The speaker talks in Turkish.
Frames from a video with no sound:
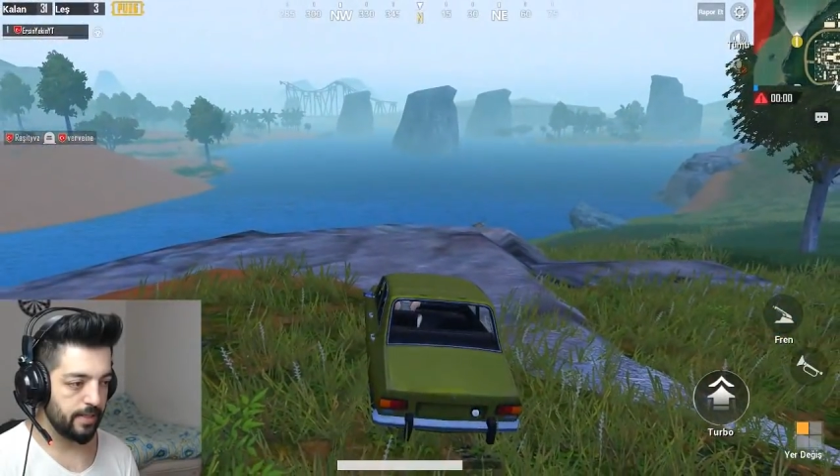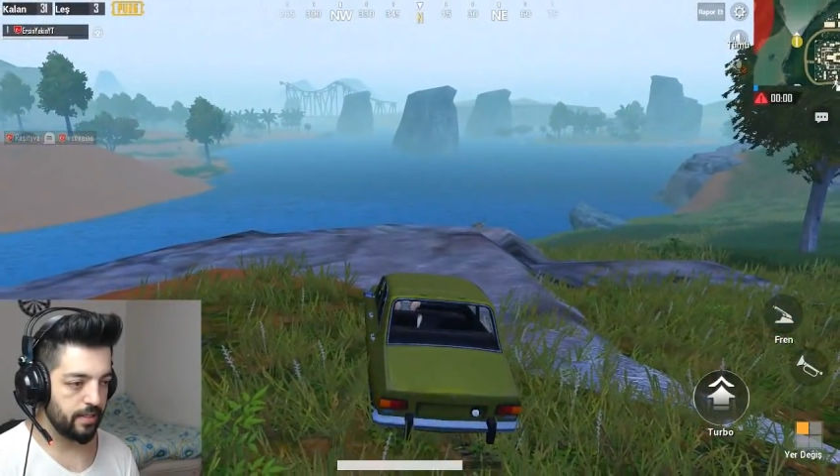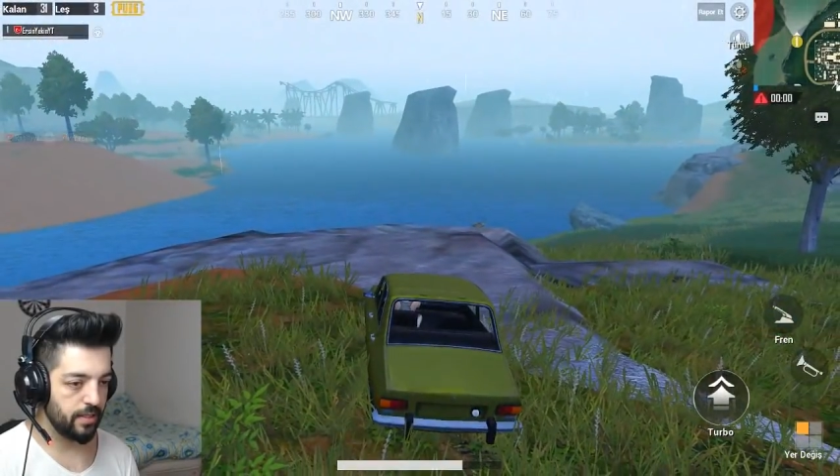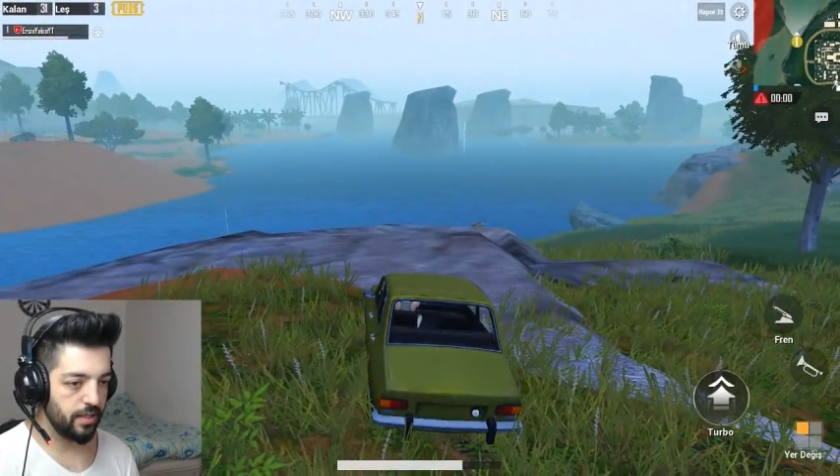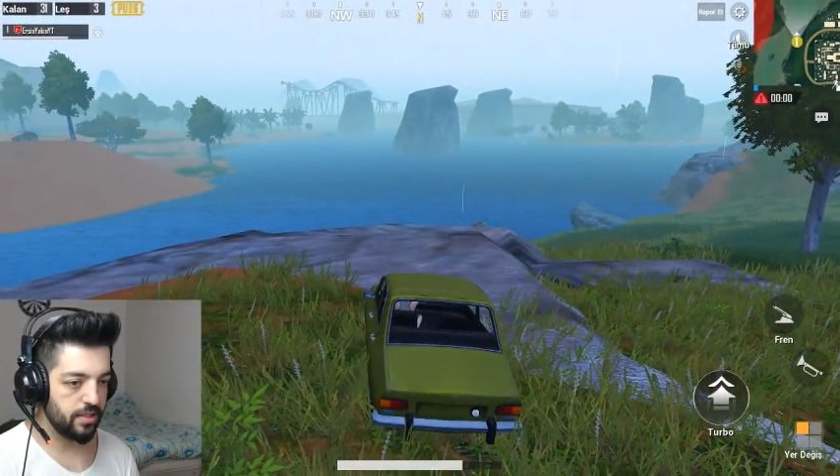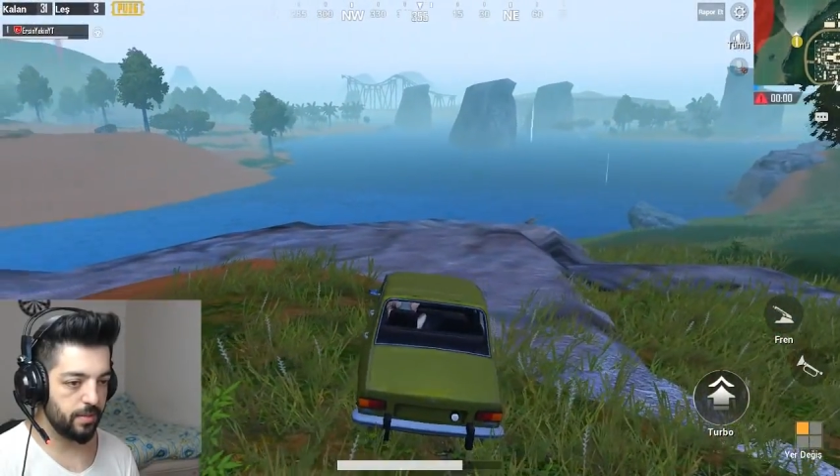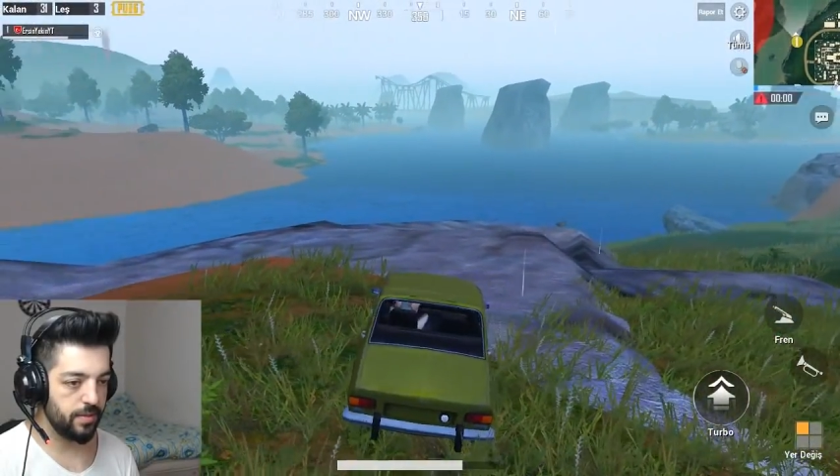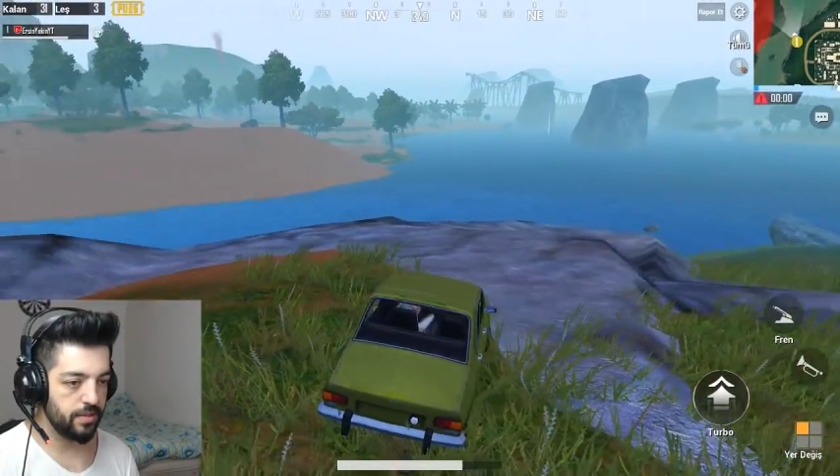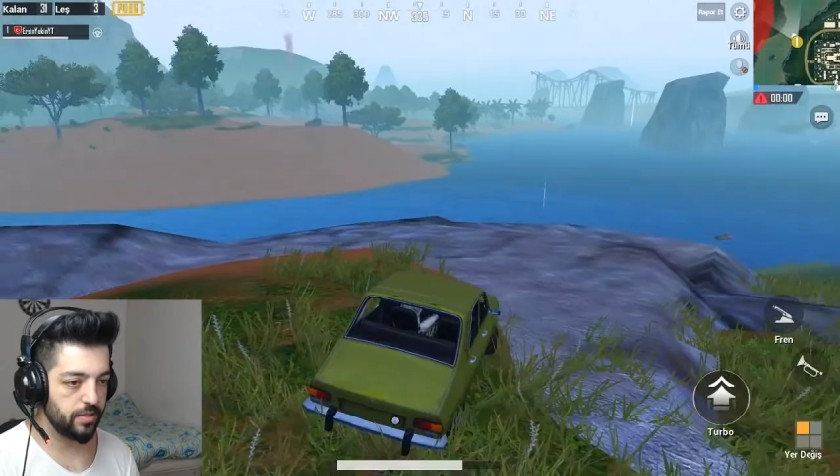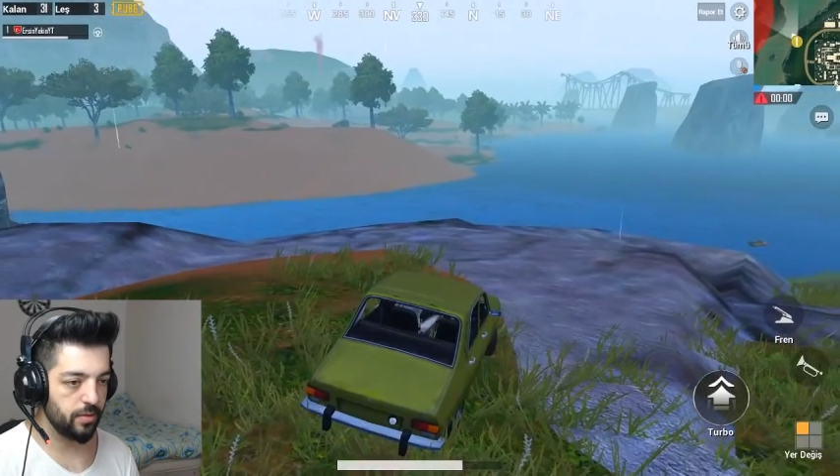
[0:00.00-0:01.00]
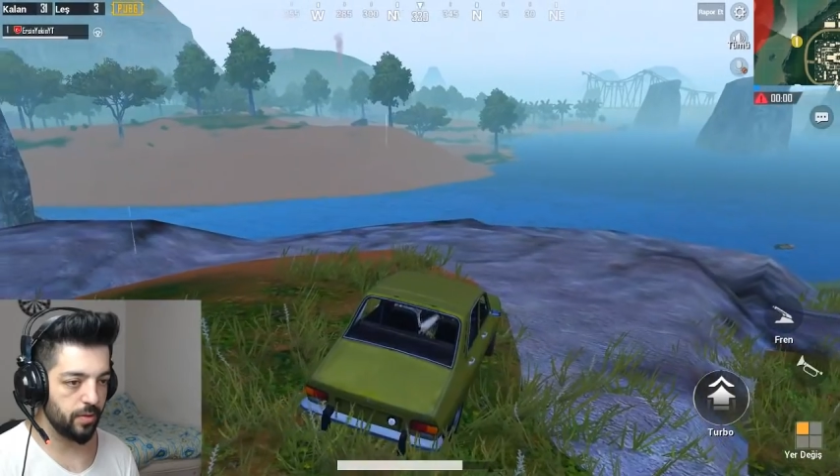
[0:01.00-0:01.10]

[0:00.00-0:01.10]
Nereden geçebiliriz ki